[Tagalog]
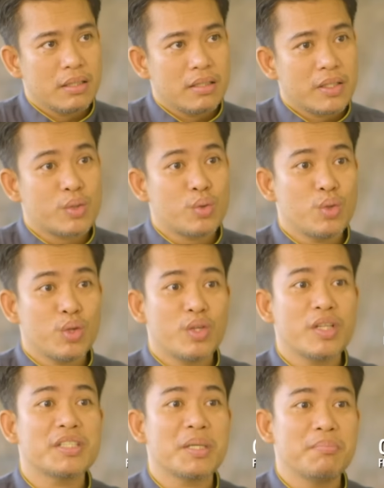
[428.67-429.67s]
nasunog
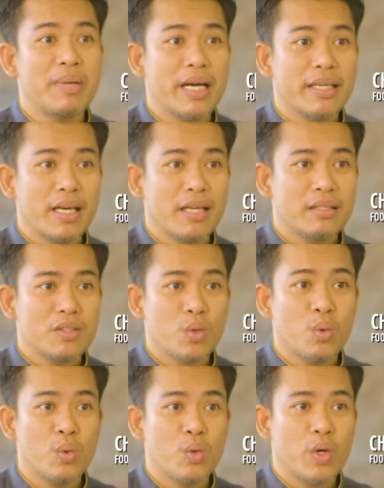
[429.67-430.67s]
yung isang bayan, yung
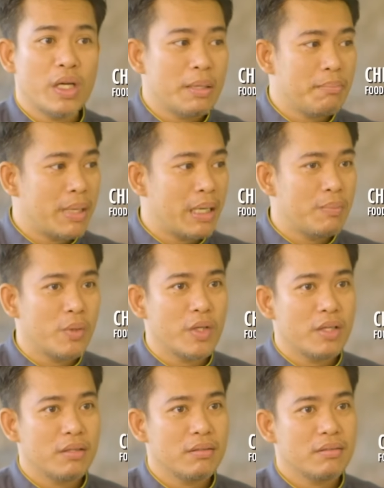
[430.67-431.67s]
kulungan ng
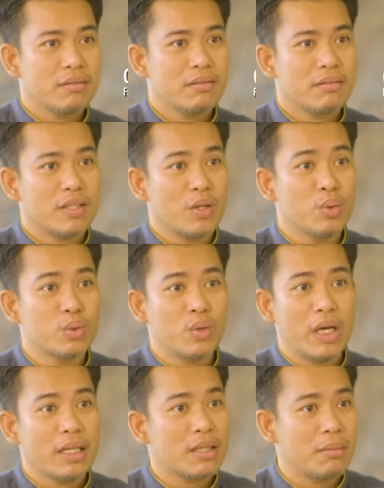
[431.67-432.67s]
baboy, Naluto
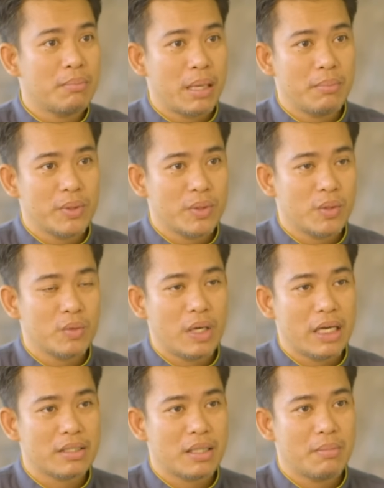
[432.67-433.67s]
lahat ng baboy doon,
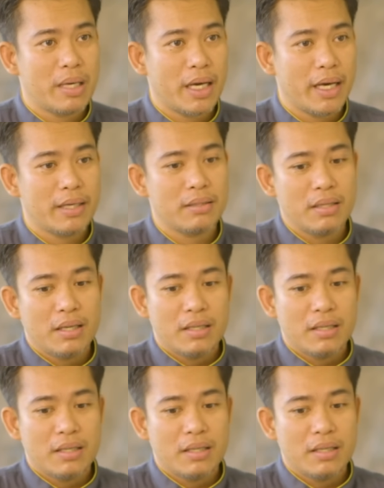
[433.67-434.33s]
wala silang makain.